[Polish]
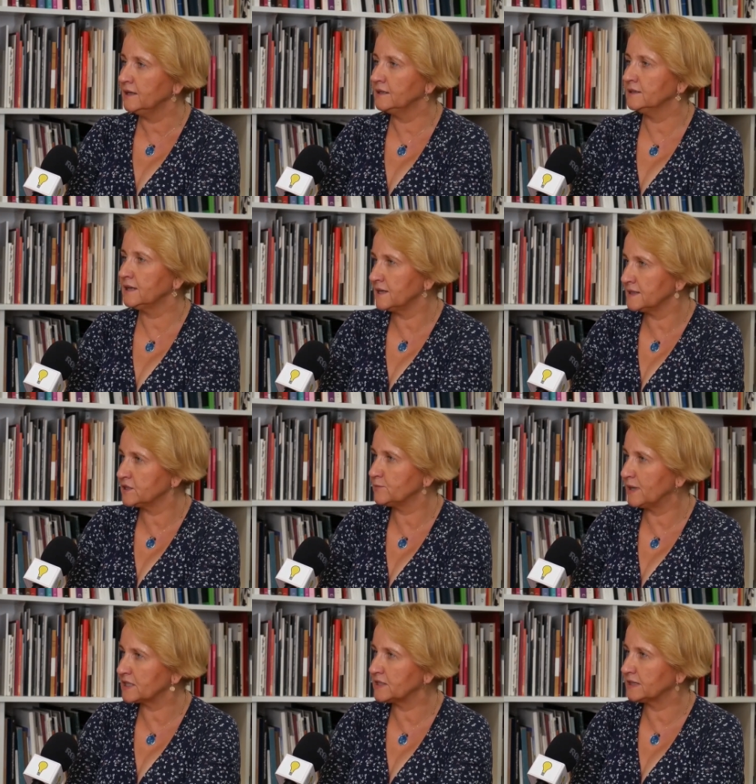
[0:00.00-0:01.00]
e, ale jest też
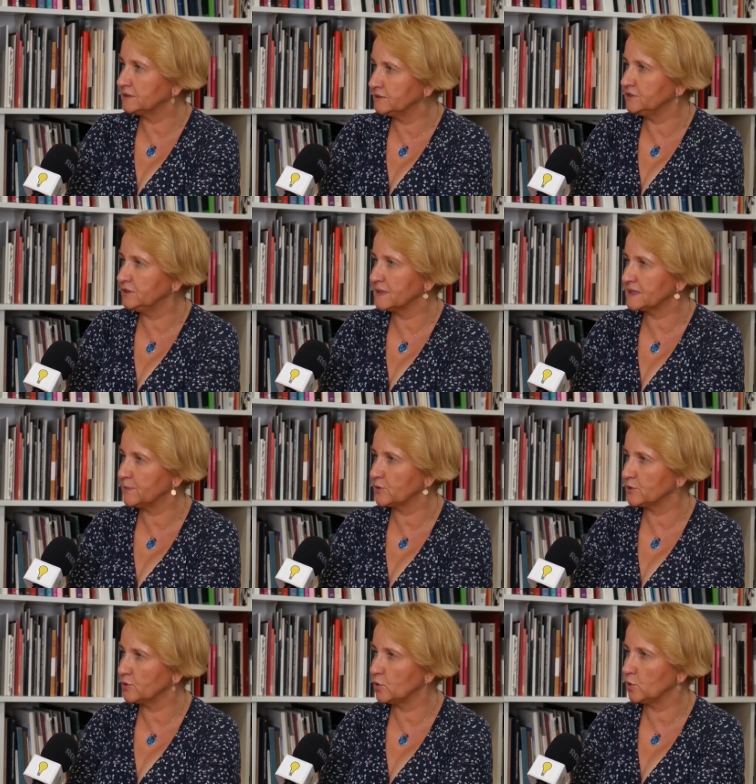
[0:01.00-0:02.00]
bardzo aktywny, ma
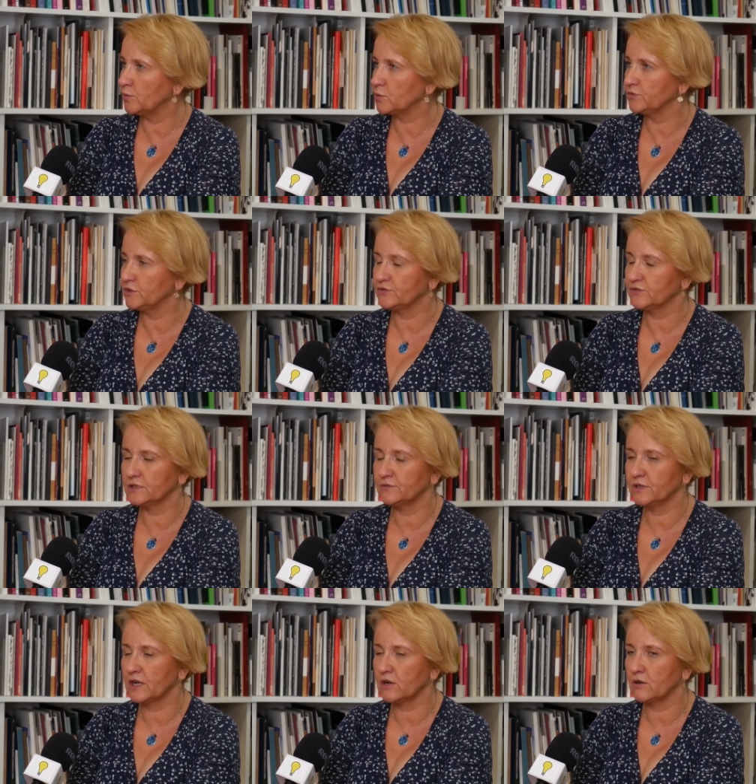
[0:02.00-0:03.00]
spory klub również w
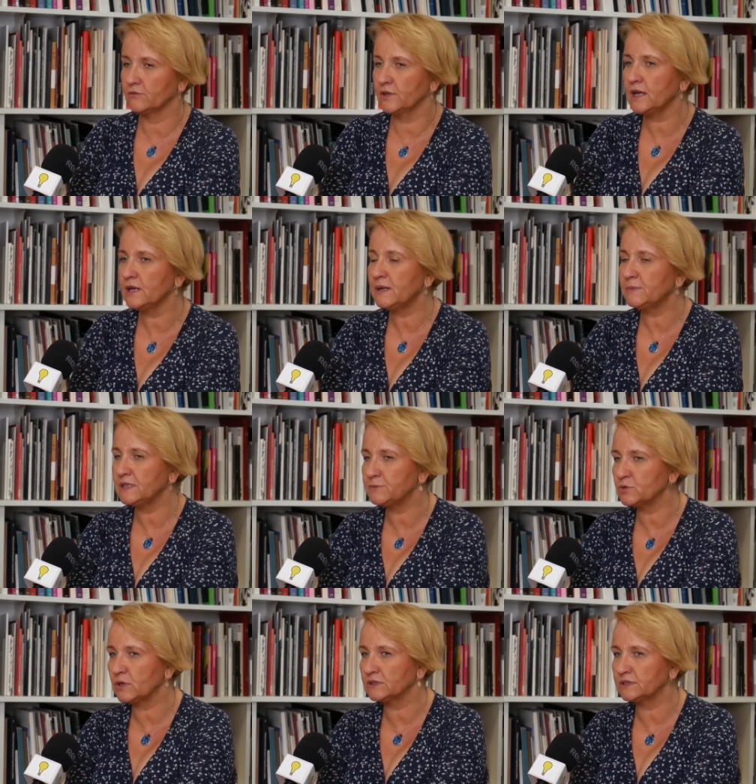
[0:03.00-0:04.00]
Krakowie, ale mamy na
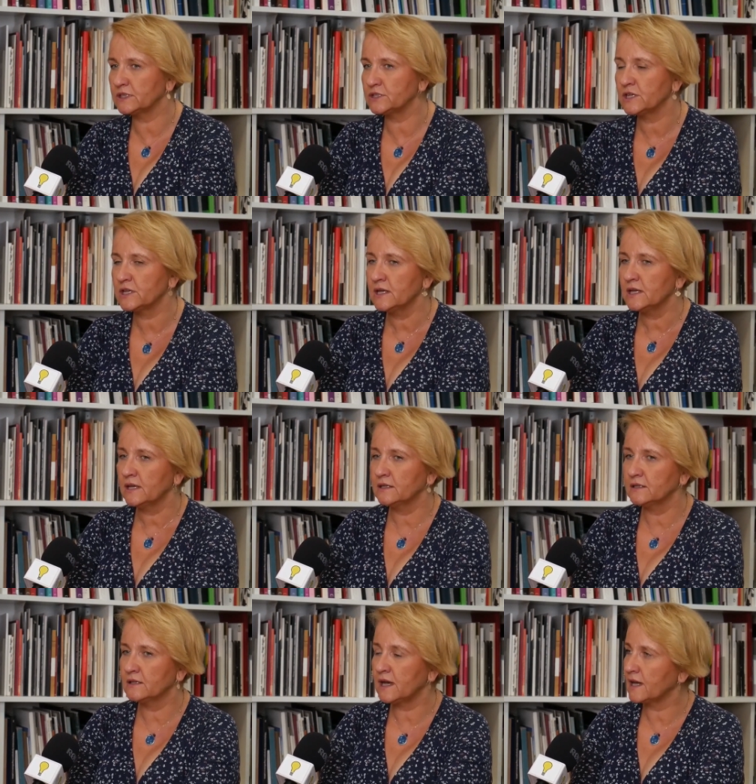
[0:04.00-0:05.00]
przykład też
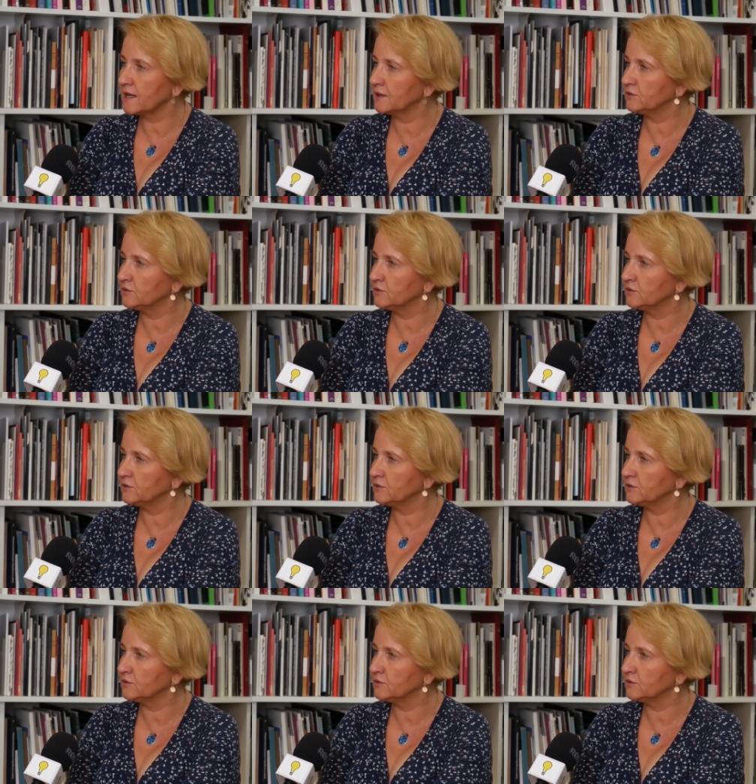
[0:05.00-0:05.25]
e, Arka